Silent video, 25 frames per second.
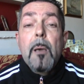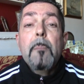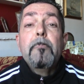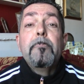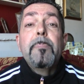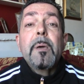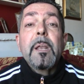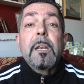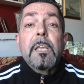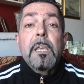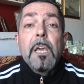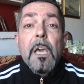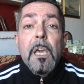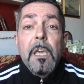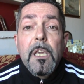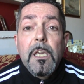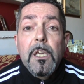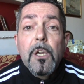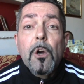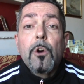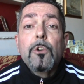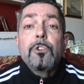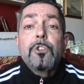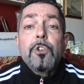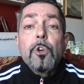perché
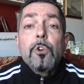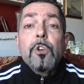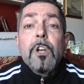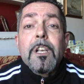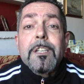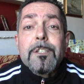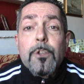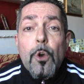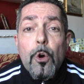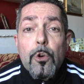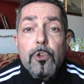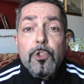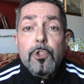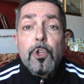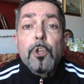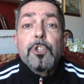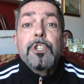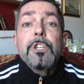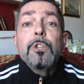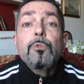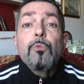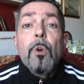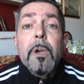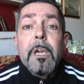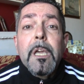io ci ho nascosto
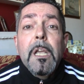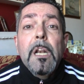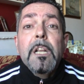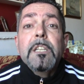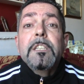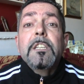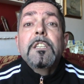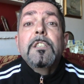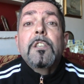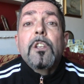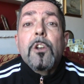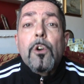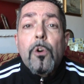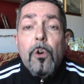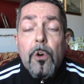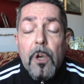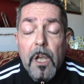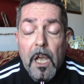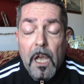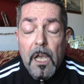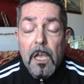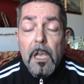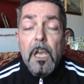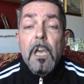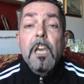5 kg di
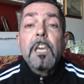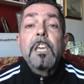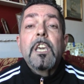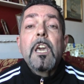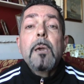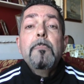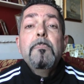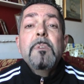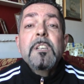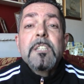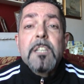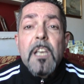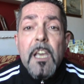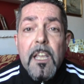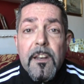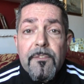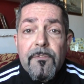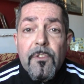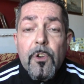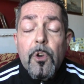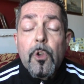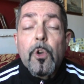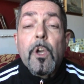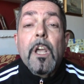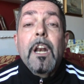droga che mi
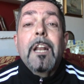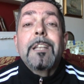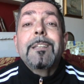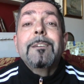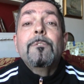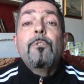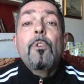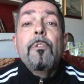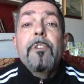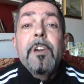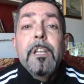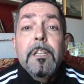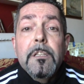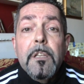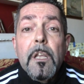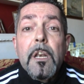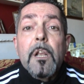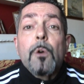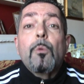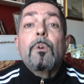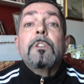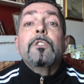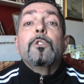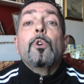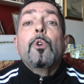servono, che la devo vendere
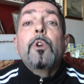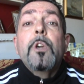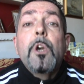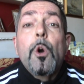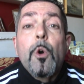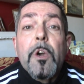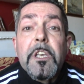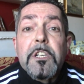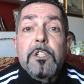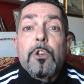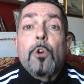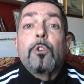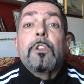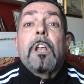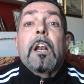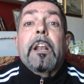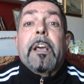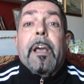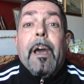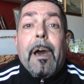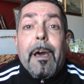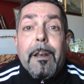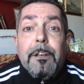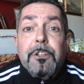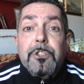quando io esco dal
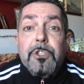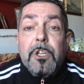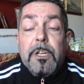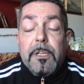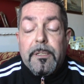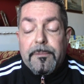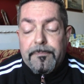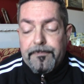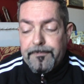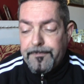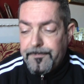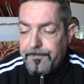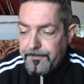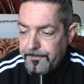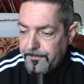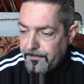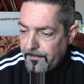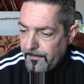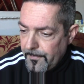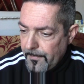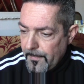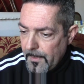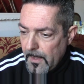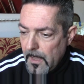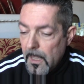carcere.
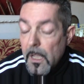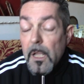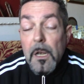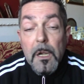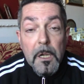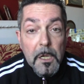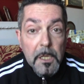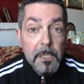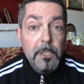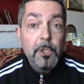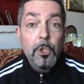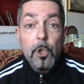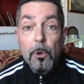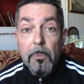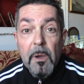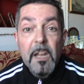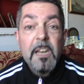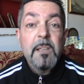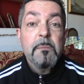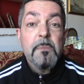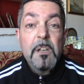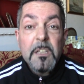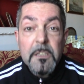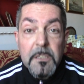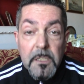L'indomani
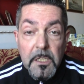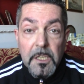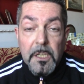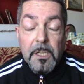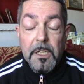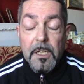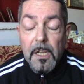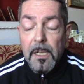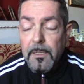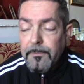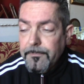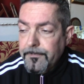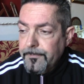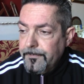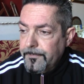mattina